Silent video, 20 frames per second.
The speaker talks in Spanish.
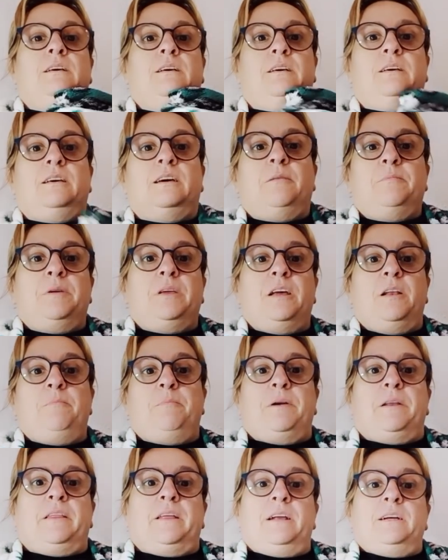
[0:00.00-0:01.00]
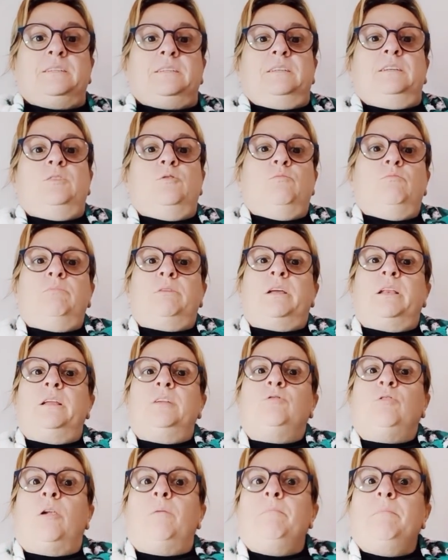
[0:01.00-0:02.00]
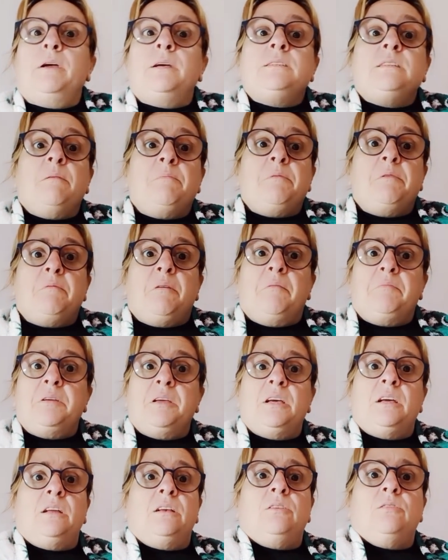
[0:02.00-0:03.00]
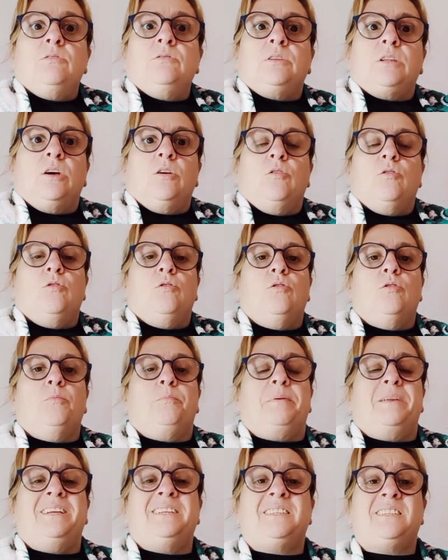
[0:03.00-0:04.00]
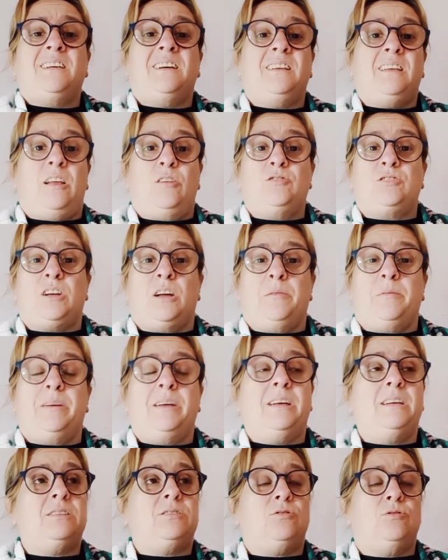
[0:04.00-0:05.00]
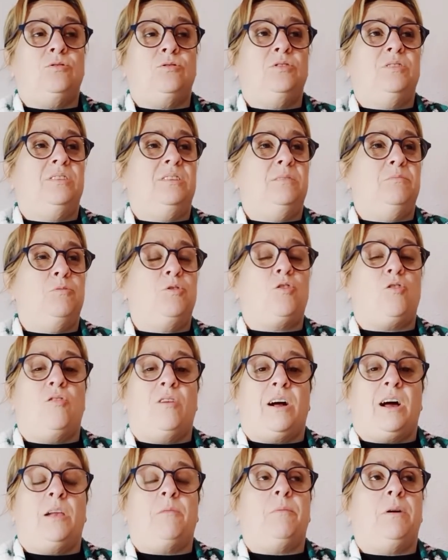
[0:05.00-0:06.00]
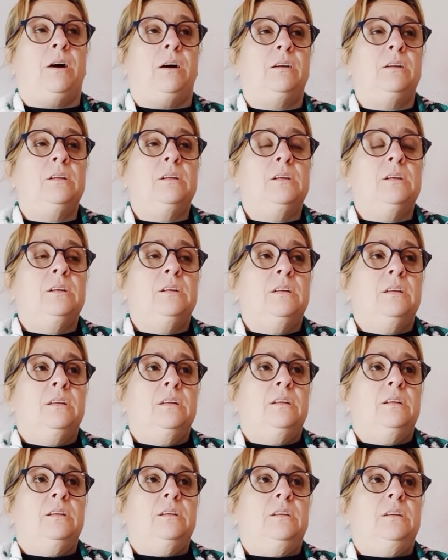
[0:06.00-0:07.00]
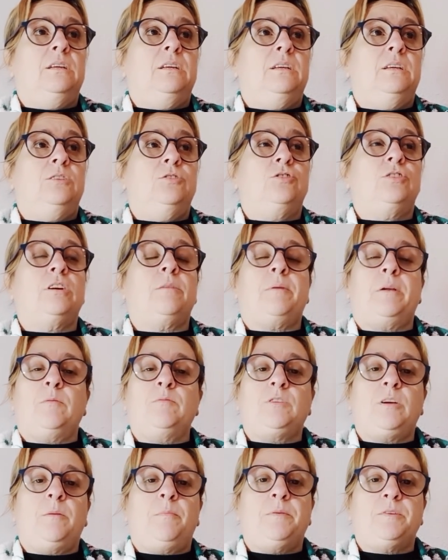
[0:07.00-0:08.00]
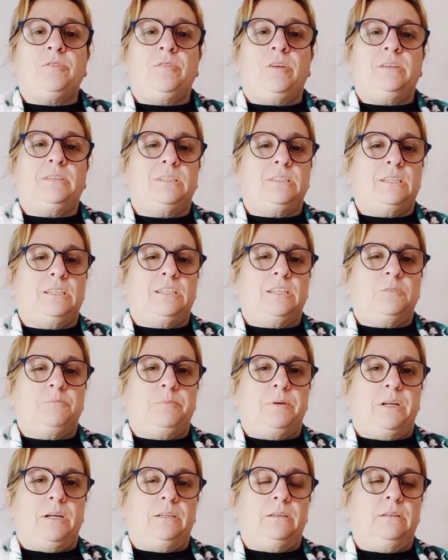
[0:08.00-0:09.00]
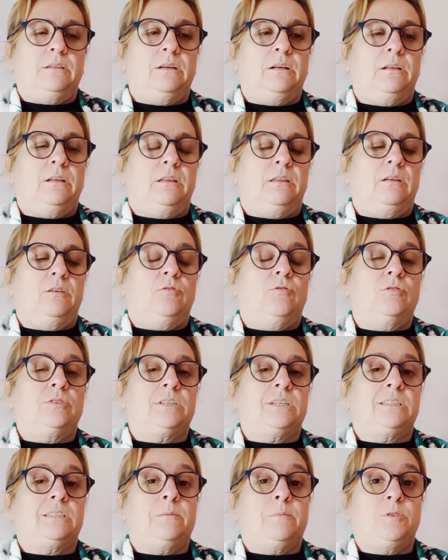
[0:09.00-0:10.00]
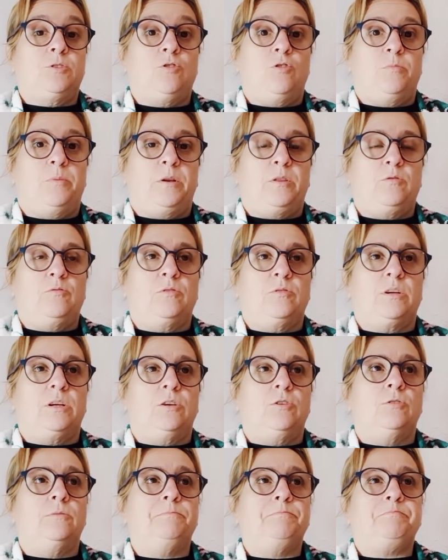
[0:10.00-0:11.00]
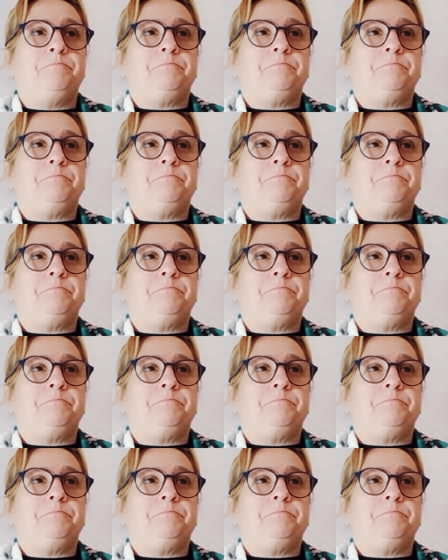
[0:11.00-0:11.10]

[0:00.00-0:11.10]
eh, a mí el perder así un kilito al mes ya me va bien, no tengo prisa, ya lo sabéis, soy, voy con calma. Y yo sé que para muchas personas es desesperante el decir, jo, es que este mes solo perdí un kilo.